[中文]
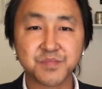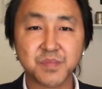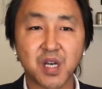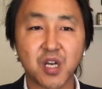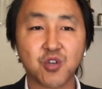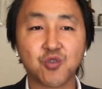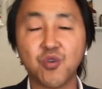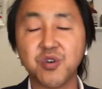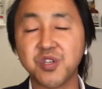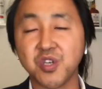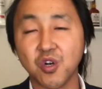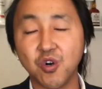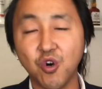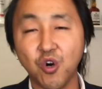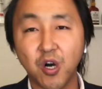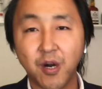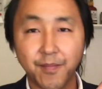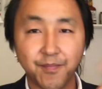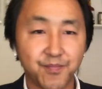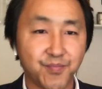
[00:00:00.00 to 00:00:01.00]
啊，说以
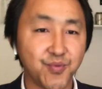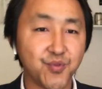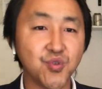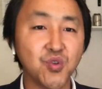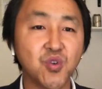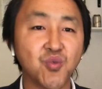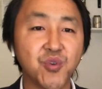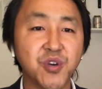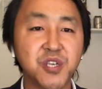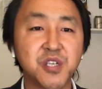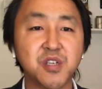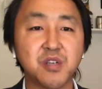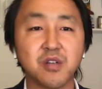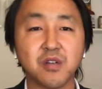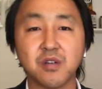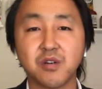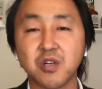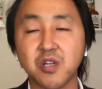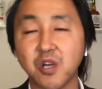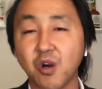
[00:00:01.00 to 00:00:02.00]
后啊不用微
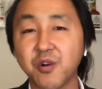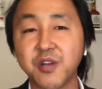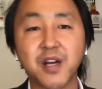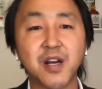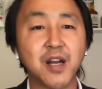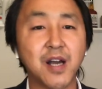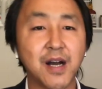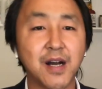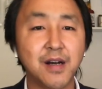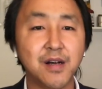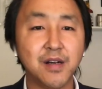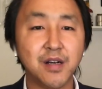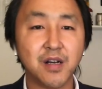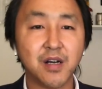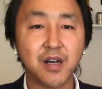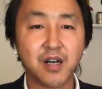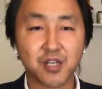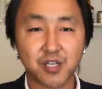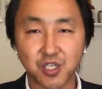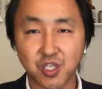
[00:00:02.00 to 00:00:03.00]
信聊天了
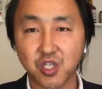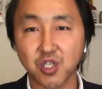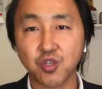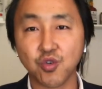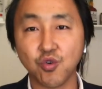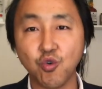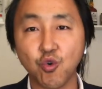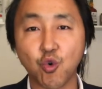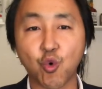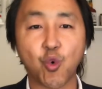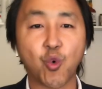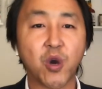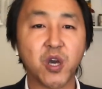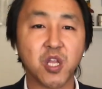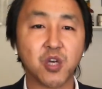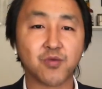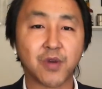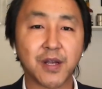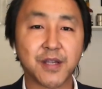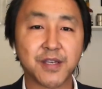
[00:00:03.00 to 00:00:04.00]
啊，只用国外
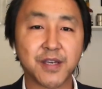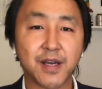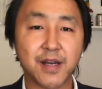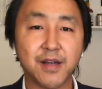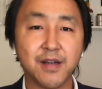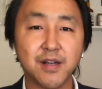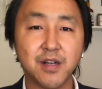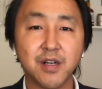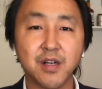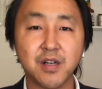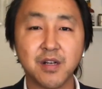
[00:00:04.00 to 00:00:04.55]
的软件。